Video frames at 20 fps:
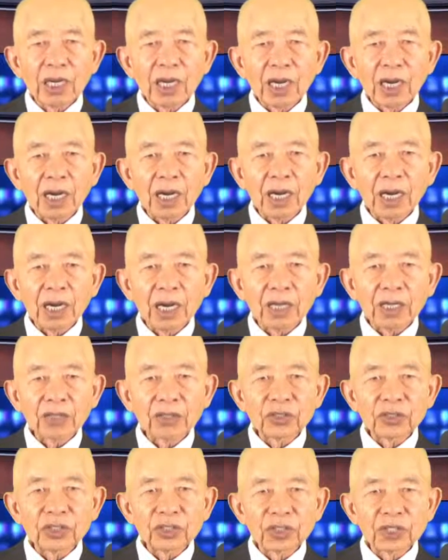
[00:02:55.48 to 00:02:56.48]
啊。
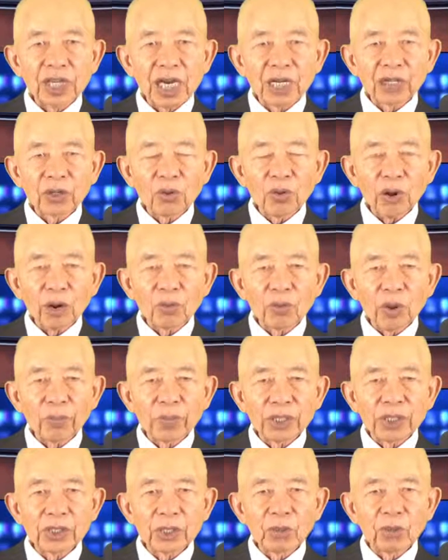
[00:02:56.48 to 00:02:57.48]
这样的话，我
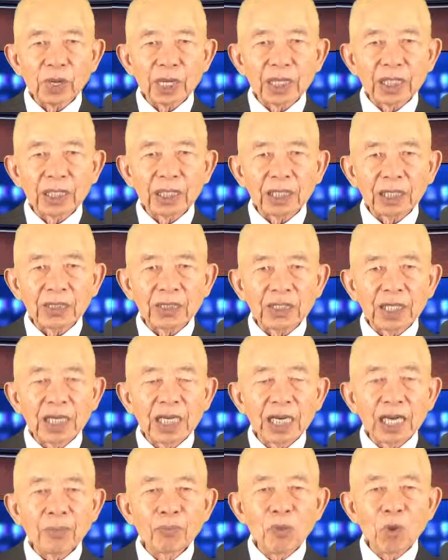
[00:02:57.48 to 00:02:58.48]
们就可以
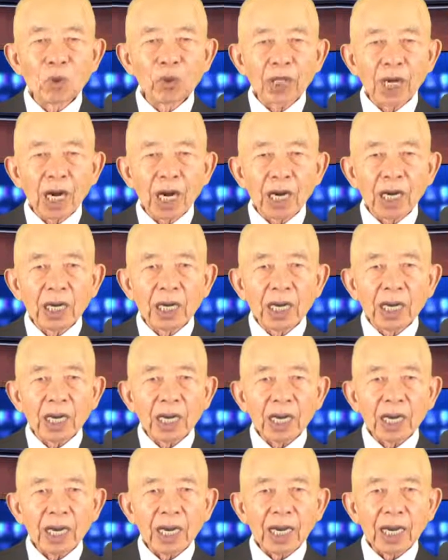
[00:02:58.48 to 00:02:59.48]
进一步的
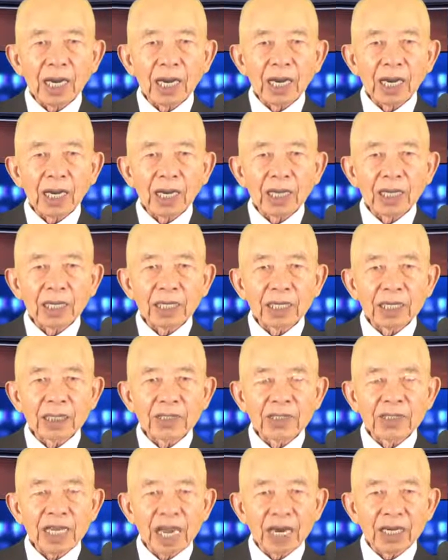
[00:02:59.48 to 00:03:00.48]
啊，
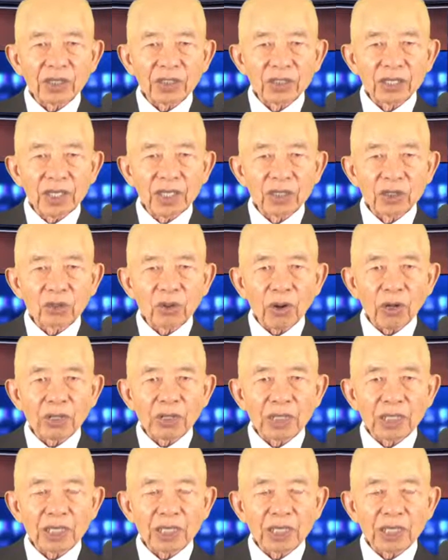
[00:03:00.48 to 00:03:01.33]
相信说这